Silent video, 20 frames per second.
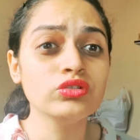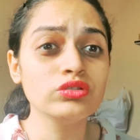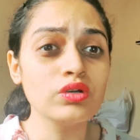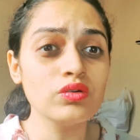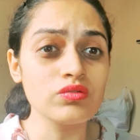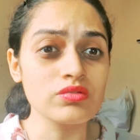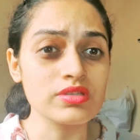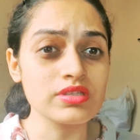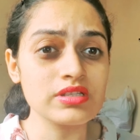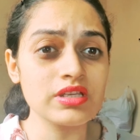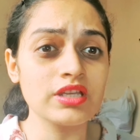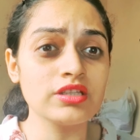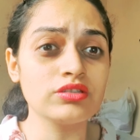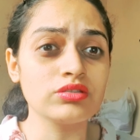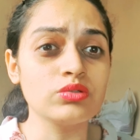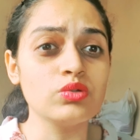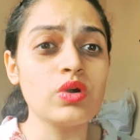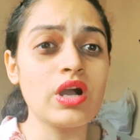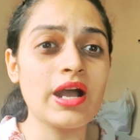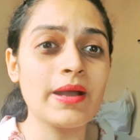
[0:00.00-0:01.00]
तो उसके
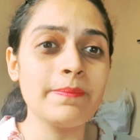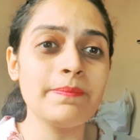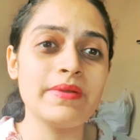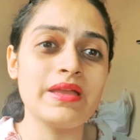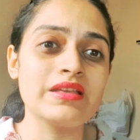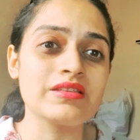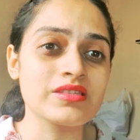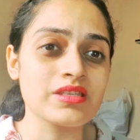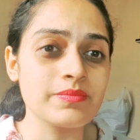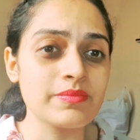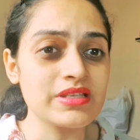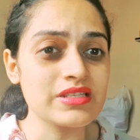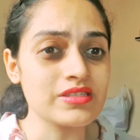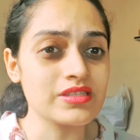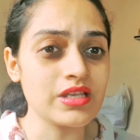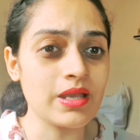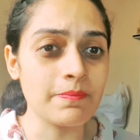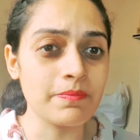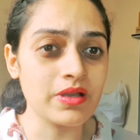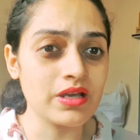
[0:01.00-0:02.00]
थ्रू आप एसएमएस
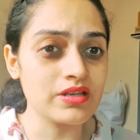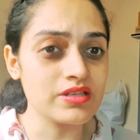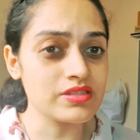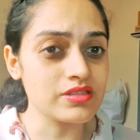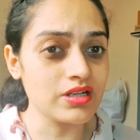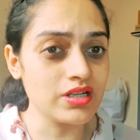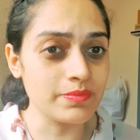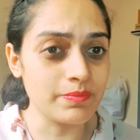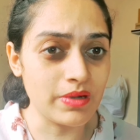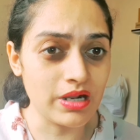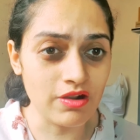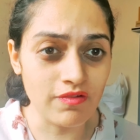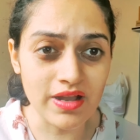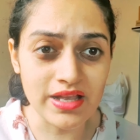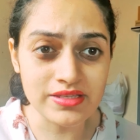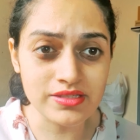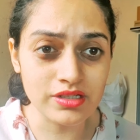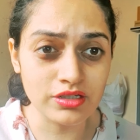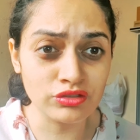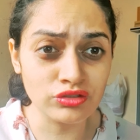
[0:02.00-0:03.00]
से आपका रिजल्ट
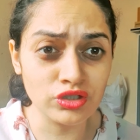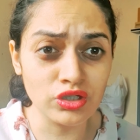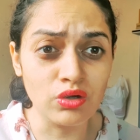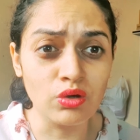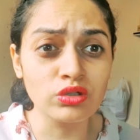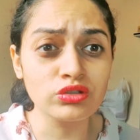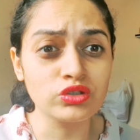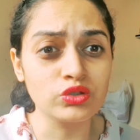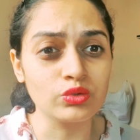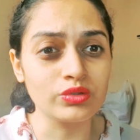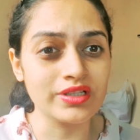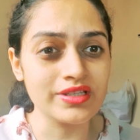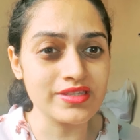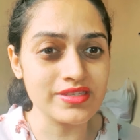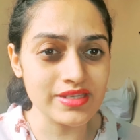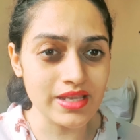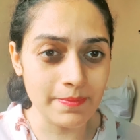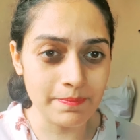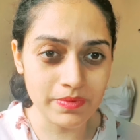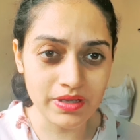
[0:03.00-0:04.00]
मंगवा सकते हो
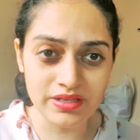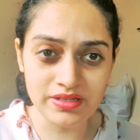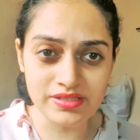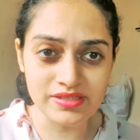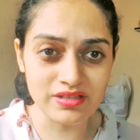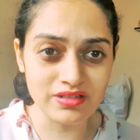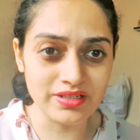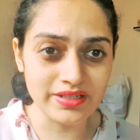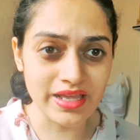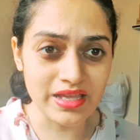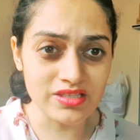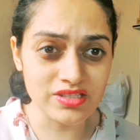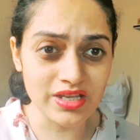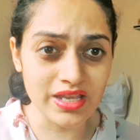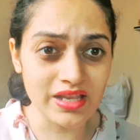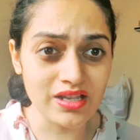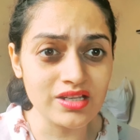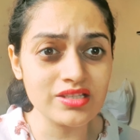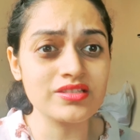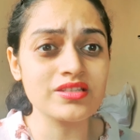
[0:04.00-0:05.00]
तुरंत से आपका रिजल्ट आ
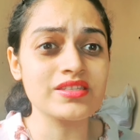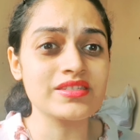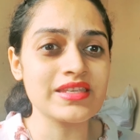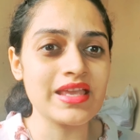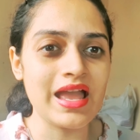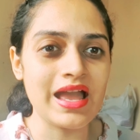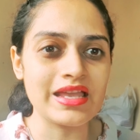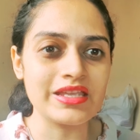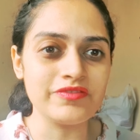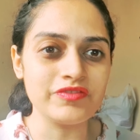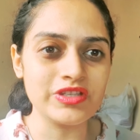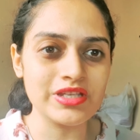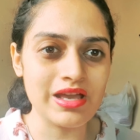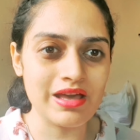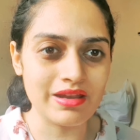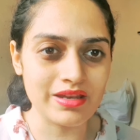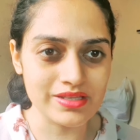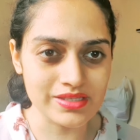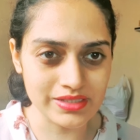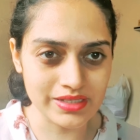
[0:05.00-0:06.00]
जाएगा जिसे
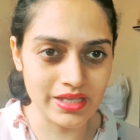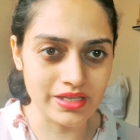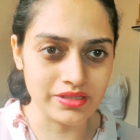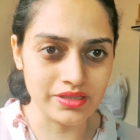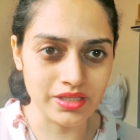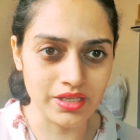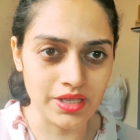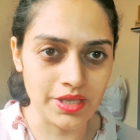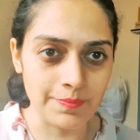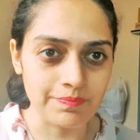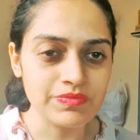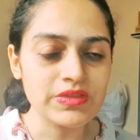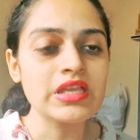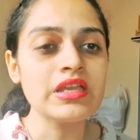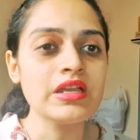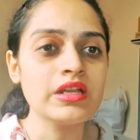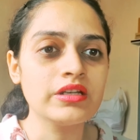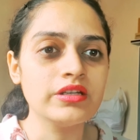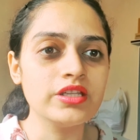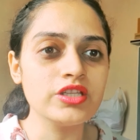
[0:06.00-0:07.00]
आईवीआरएस कहते हैं
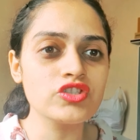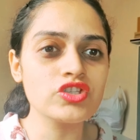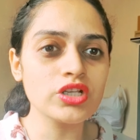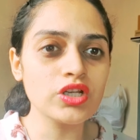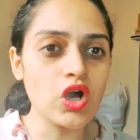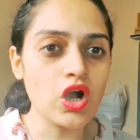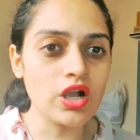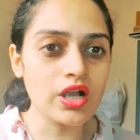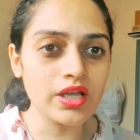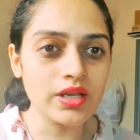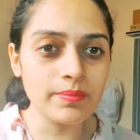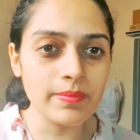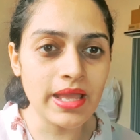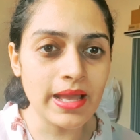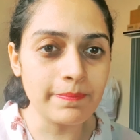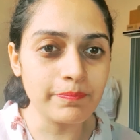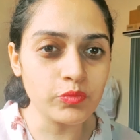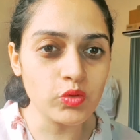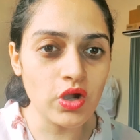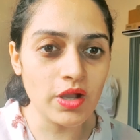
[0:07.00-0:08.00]
डिजी लॉकर
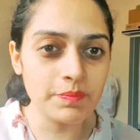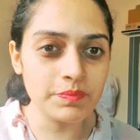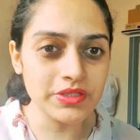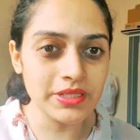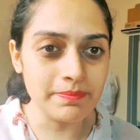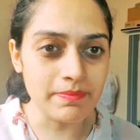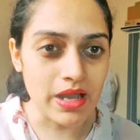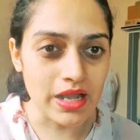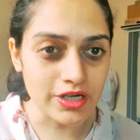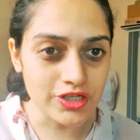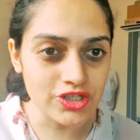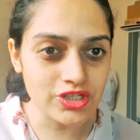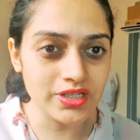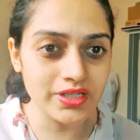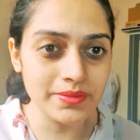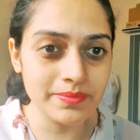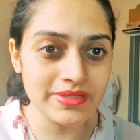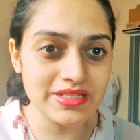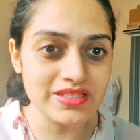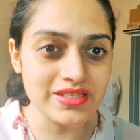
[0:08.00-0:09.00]
में आपको आपकी
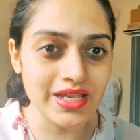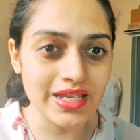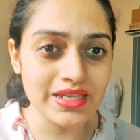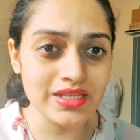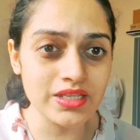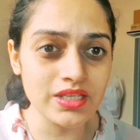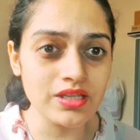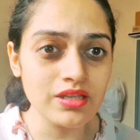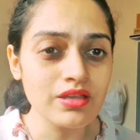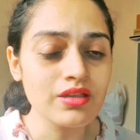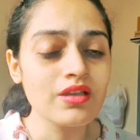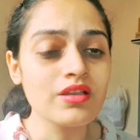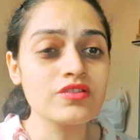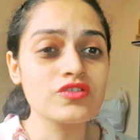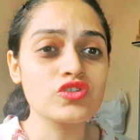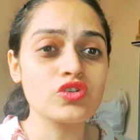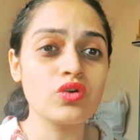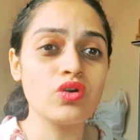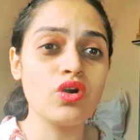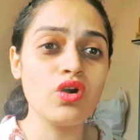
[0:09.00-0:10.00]
मार्कशीट मिल जाएगी
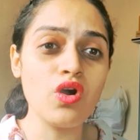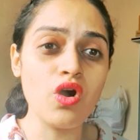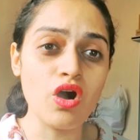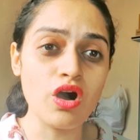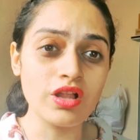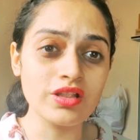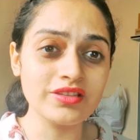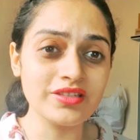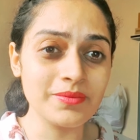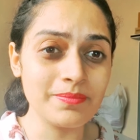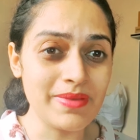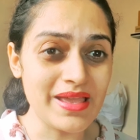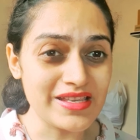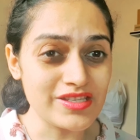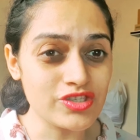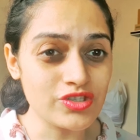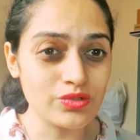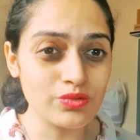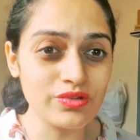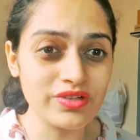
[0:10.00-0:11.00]
सो ऑल द
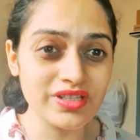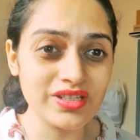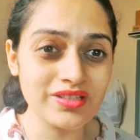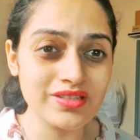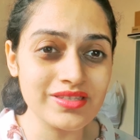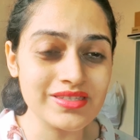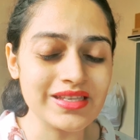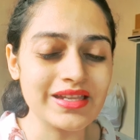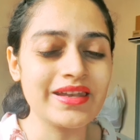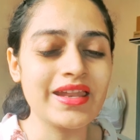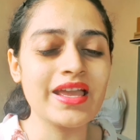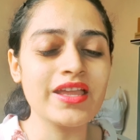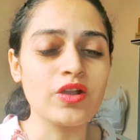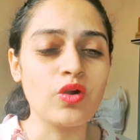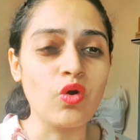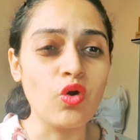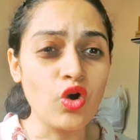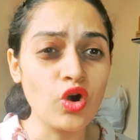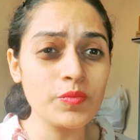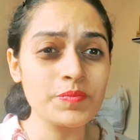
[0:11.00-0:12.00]
बेस्ट स्टूडेंट्स एंड आई
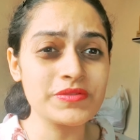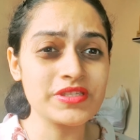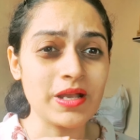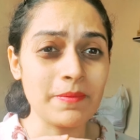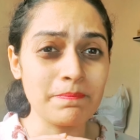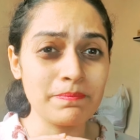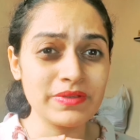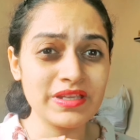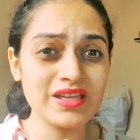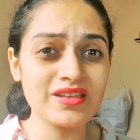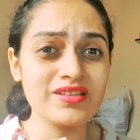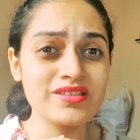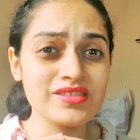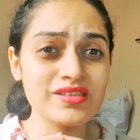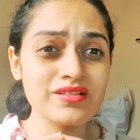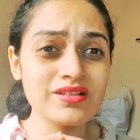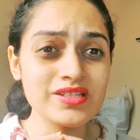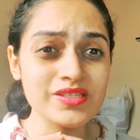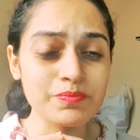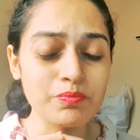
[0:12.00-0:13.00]
होप सबके
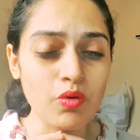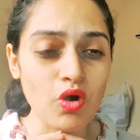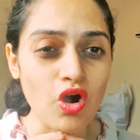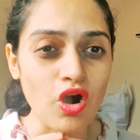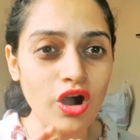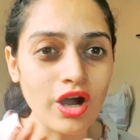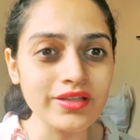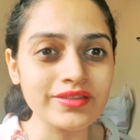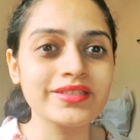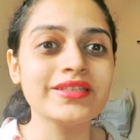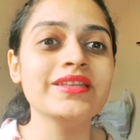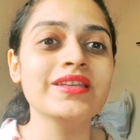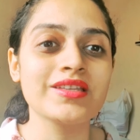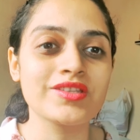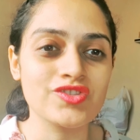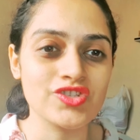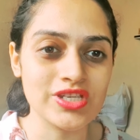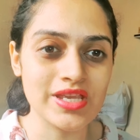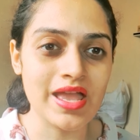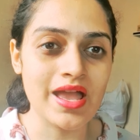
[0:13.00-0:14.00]
रिजल्ट बहुत ही
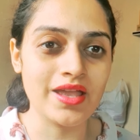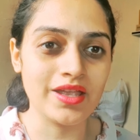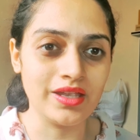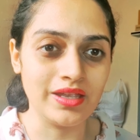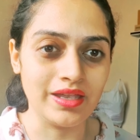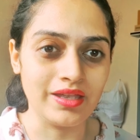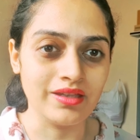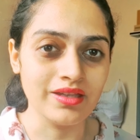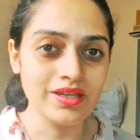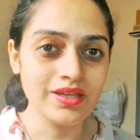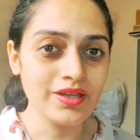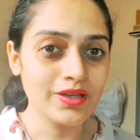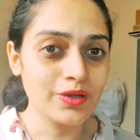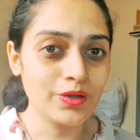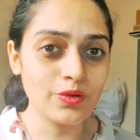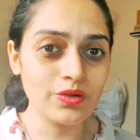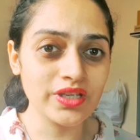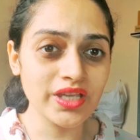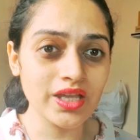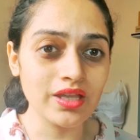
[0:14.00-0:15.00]
अच्छे आए हैं
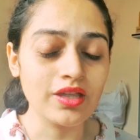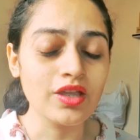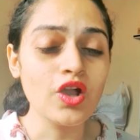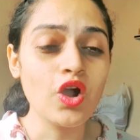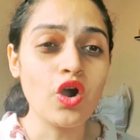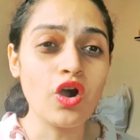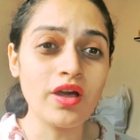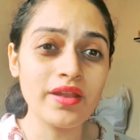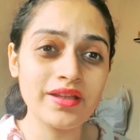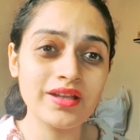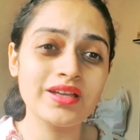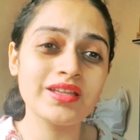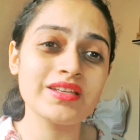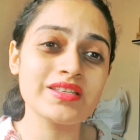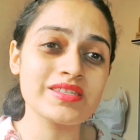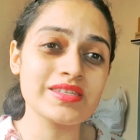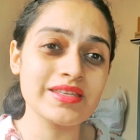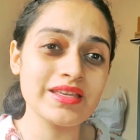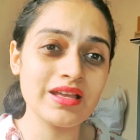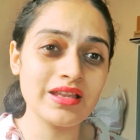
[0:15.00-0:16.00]
ओके okay? और अगर
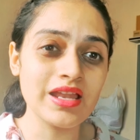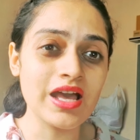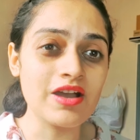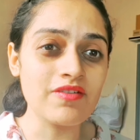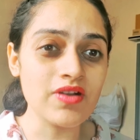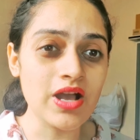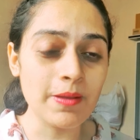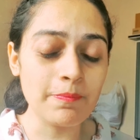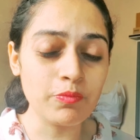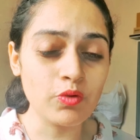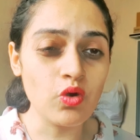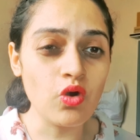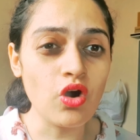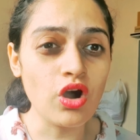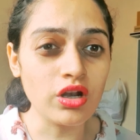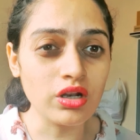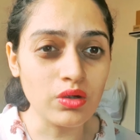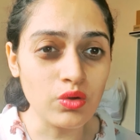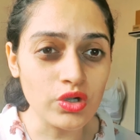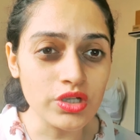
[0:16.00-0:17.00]
इसके अलावा आपको
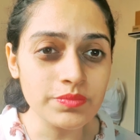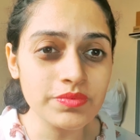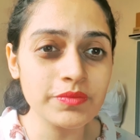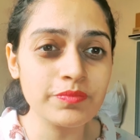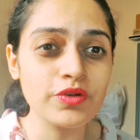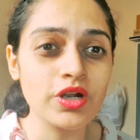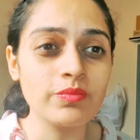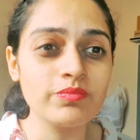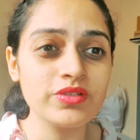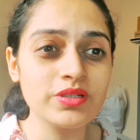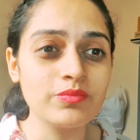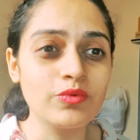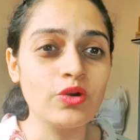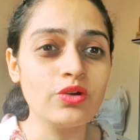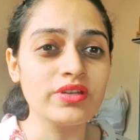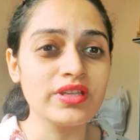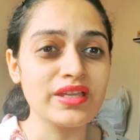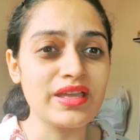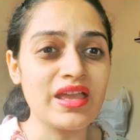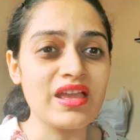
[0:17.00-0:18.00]
और कोई भी प्रॉब्लम
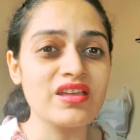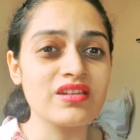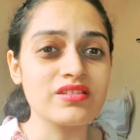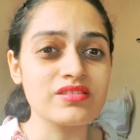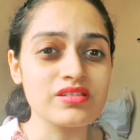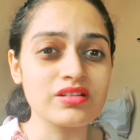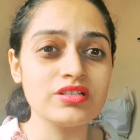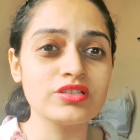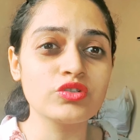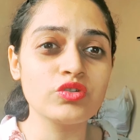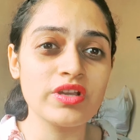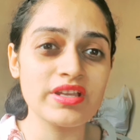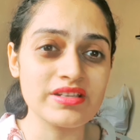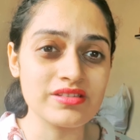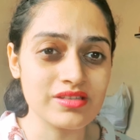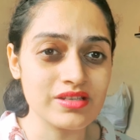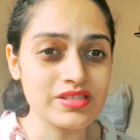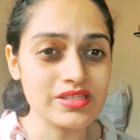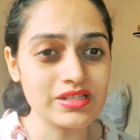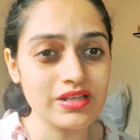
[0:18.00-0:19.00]
हो रही है रिजल्ट को
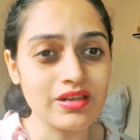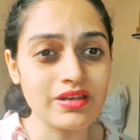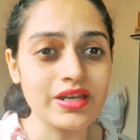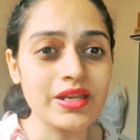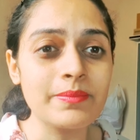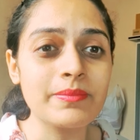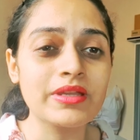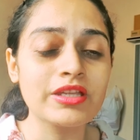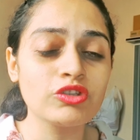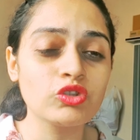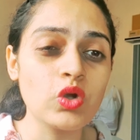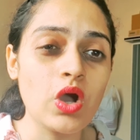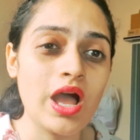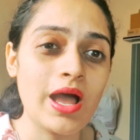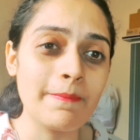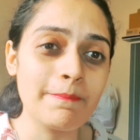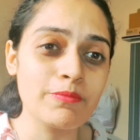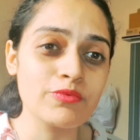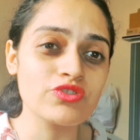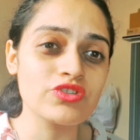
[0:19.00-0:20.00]
एक्सेस करने में तो
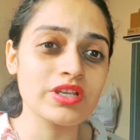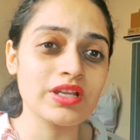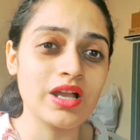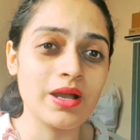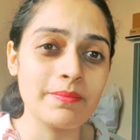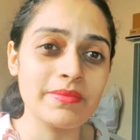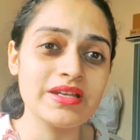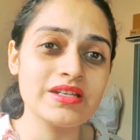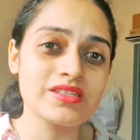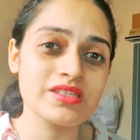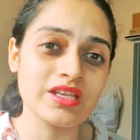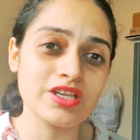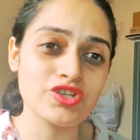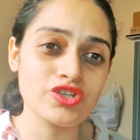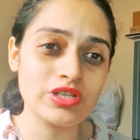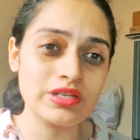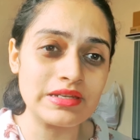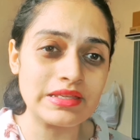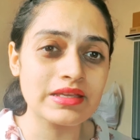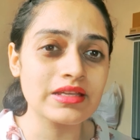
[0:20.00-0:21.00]
आप मुझे कमेंट
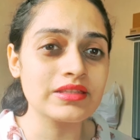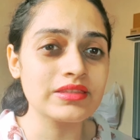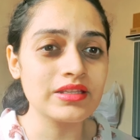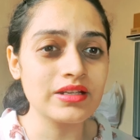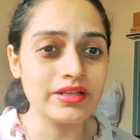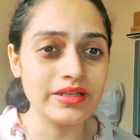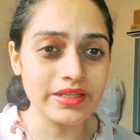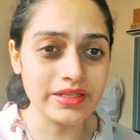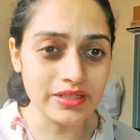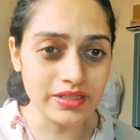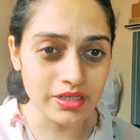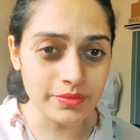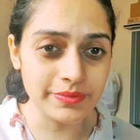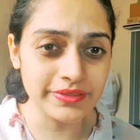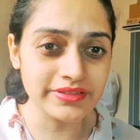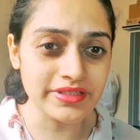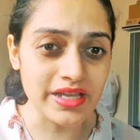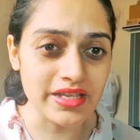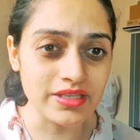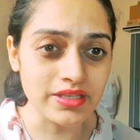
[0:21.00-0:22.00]
सेक्शन के अंदर लिखकर
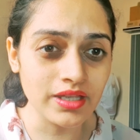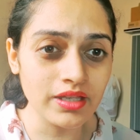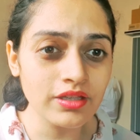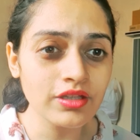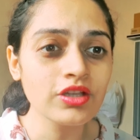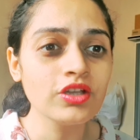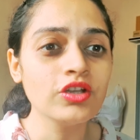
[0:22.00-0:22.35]
बताइए